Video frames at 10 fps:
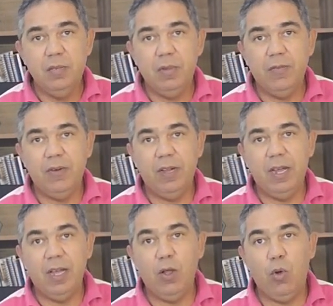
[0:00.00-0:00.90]
para
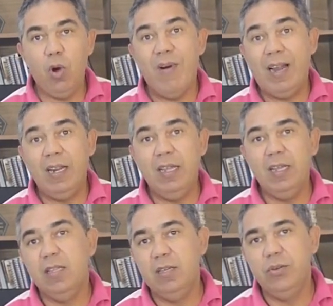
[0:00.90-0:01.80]
falar qual a
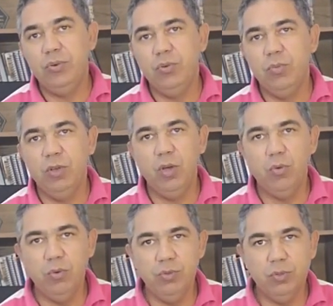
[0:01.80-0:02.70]
liga de chumbo que
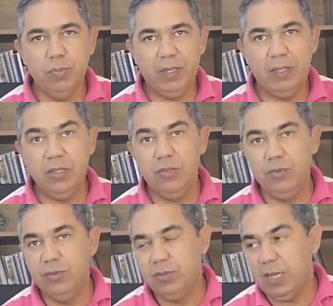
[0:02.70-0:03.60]
eu uso para ter
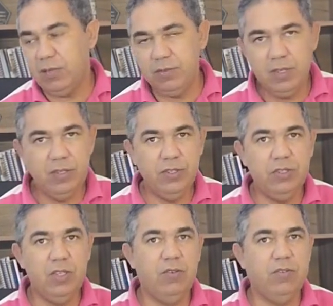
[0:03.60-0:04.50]
sucesso nesses
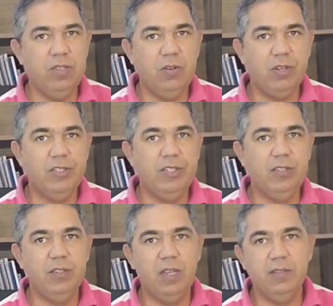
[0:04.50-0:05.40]
tiros de longas
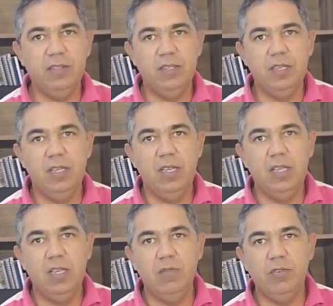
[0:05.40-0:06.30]
distâncias
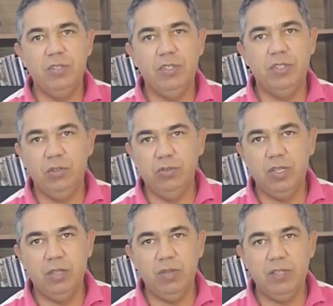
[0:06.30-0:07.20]
que vocês estão
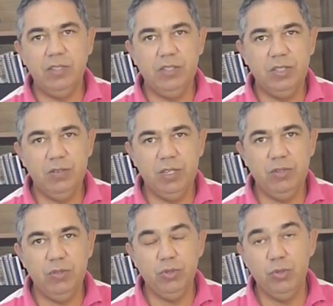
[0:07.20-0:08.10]
tanto assistindo aí
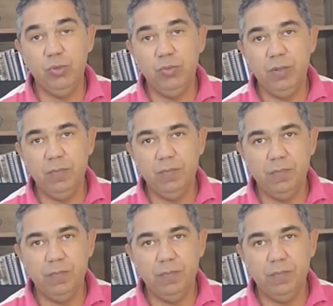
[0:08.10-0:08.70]
no YouTube